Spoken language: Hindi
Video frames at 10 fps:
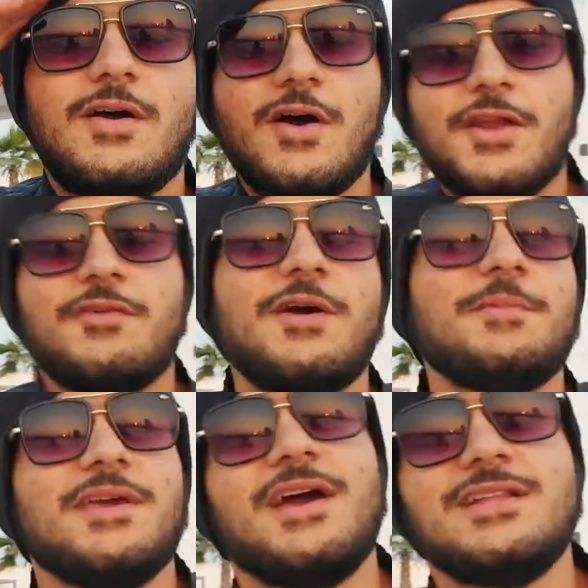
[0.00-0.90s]
और
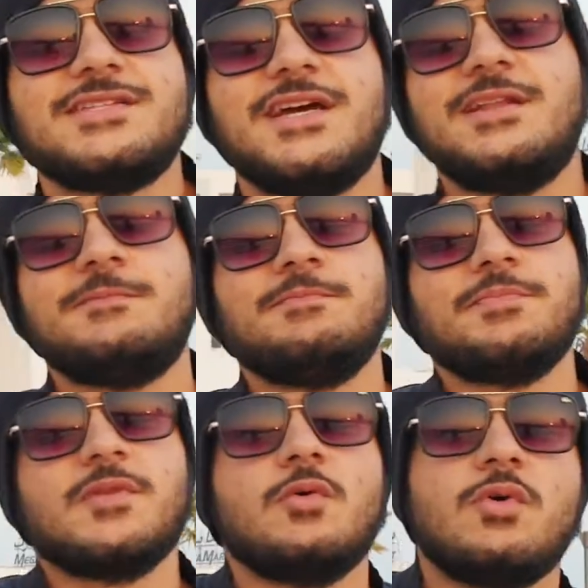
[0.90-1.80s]
आवाम क्या हाल चाल
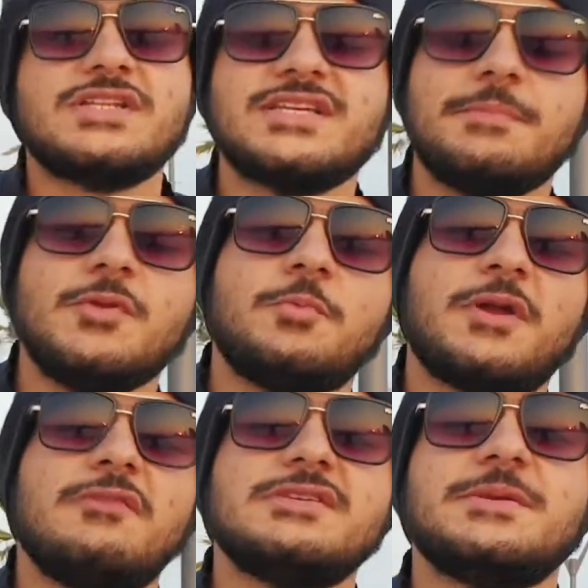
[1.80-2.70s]
व्हाट्सएप न्यू
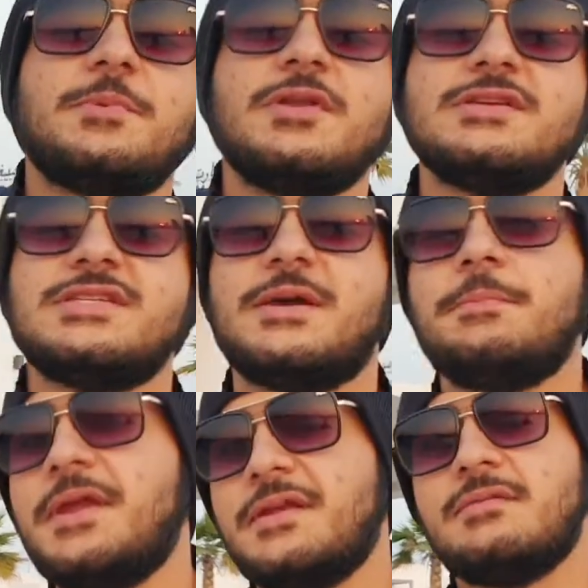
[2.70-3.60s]
प्राइवेसी पॉलिसी
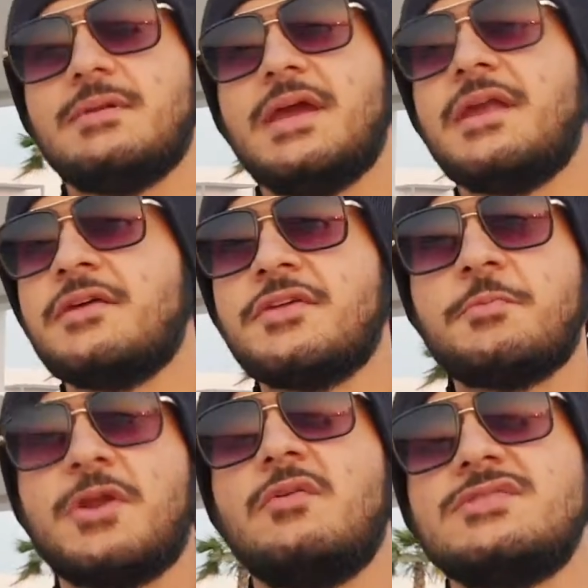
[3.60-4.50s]
अपडेट एंड अदर
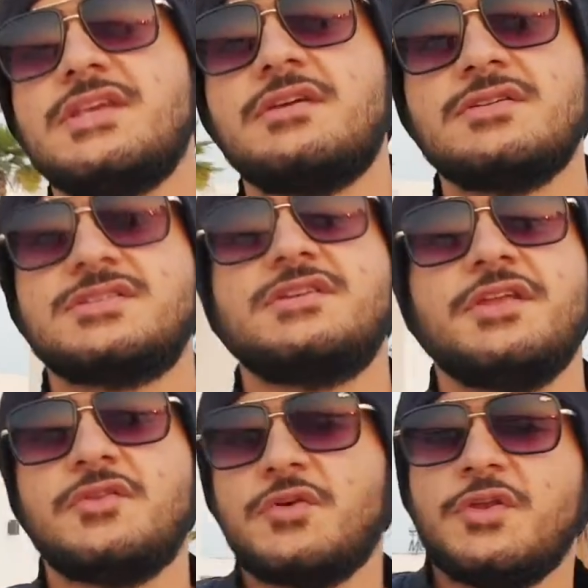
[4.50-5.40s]
प्राइवेसी
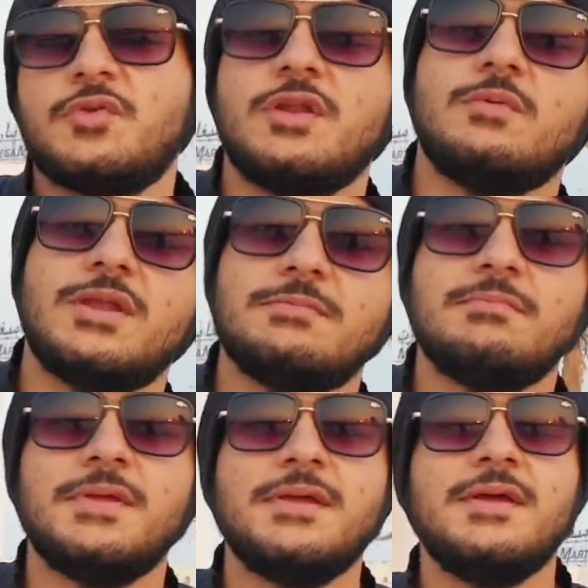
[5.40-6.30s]
कंसर्न इन 2021
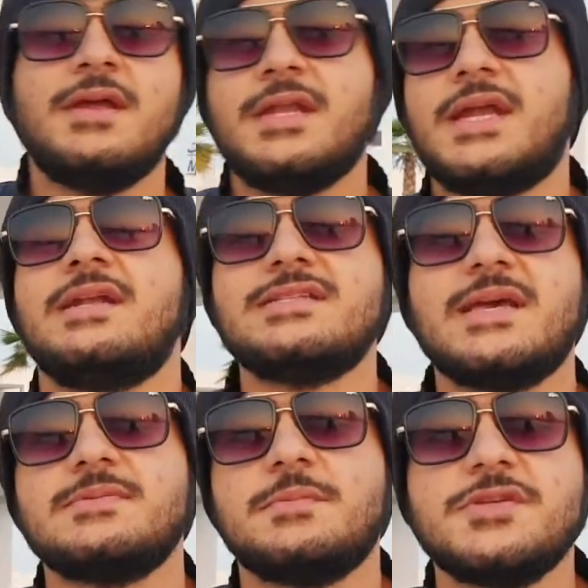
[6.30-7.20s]
टाइटल
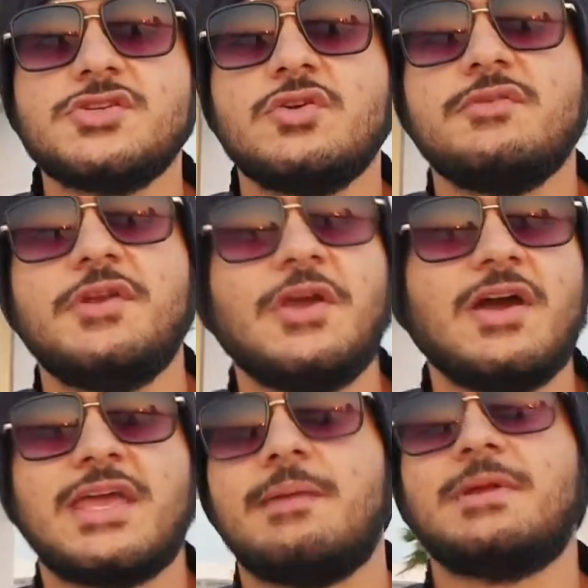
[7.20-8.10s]
से आप समझ गए होंगे वीडियो
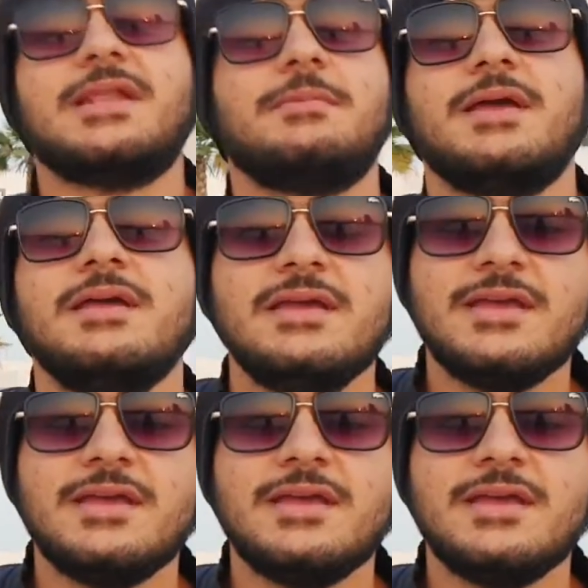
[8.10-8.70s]
का क्या मतलब है